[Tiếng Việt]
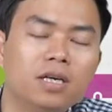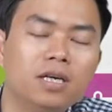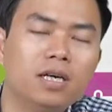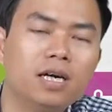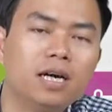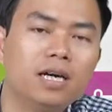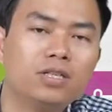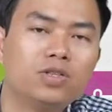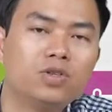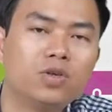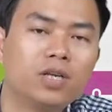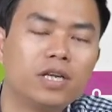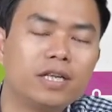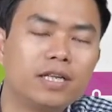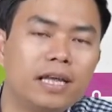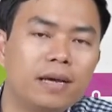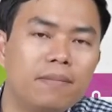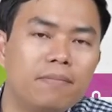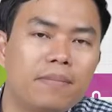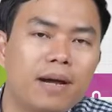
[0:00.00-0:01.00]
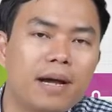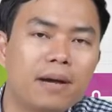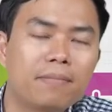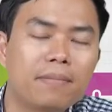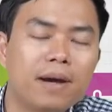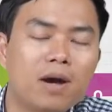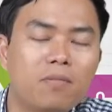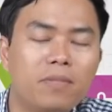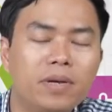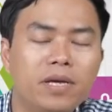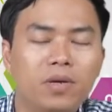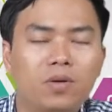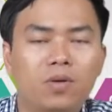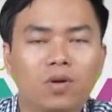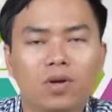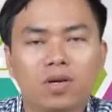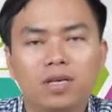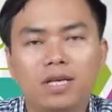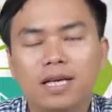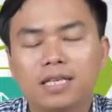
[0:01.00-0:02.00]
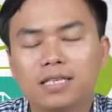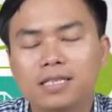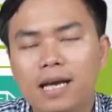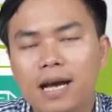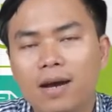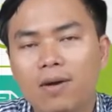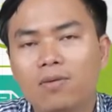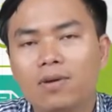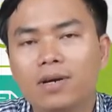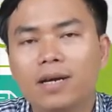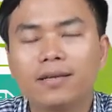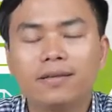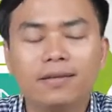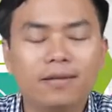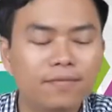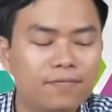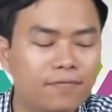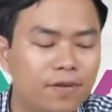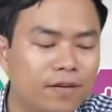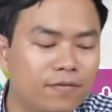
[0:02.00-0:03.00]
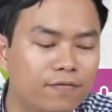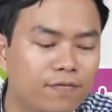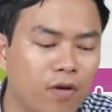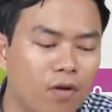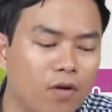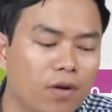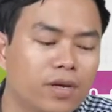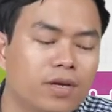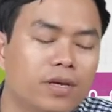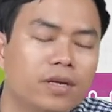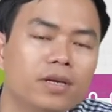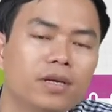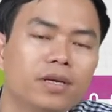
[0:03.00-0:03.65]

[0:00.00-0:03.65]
à, rồi thì tem mác bao bì của nó ra sao cách thức phân phối